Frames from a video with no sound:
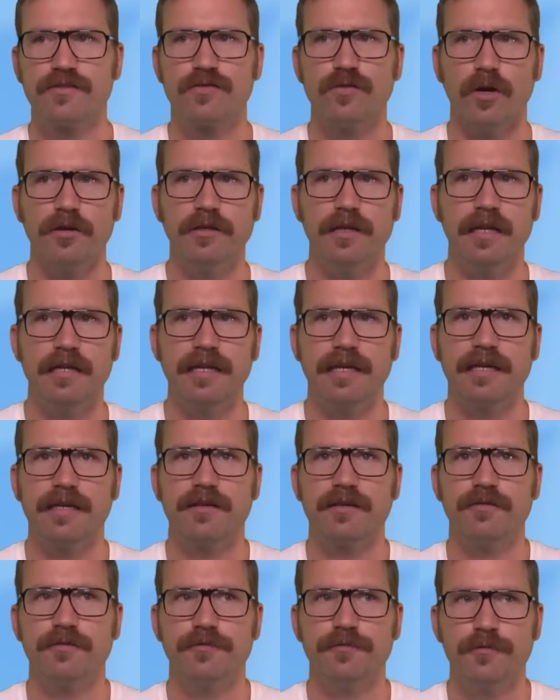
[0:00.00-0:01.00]

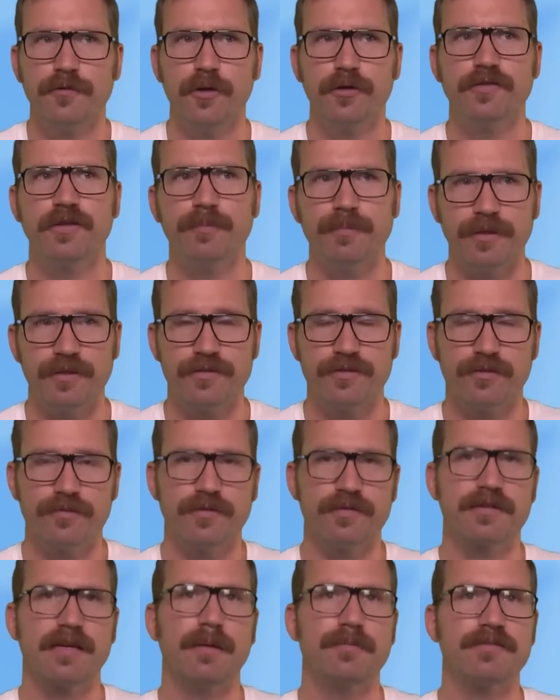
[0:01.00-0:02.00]
sonderlich flüssig,
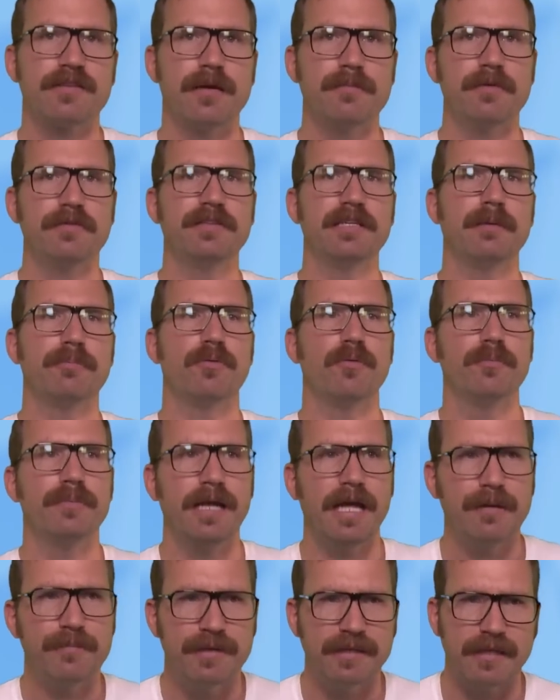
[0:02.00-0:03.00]
beziehungsweise gab es da immer wieder
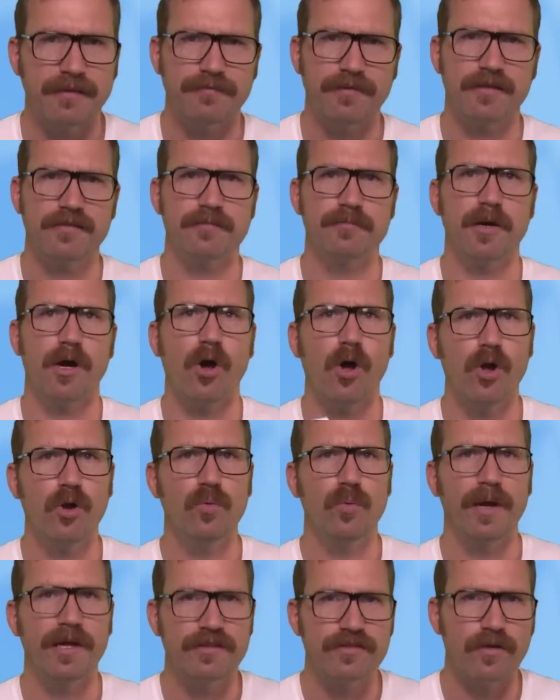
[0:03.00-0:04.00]
Probleme. Dann war es immer
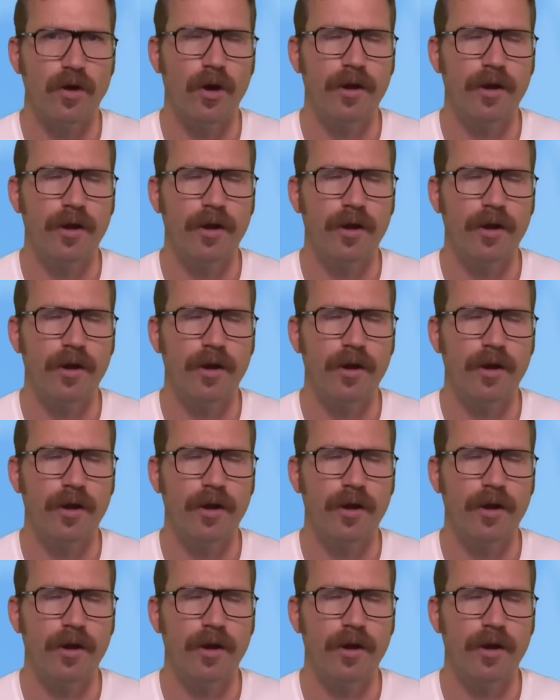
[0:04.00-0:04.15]
always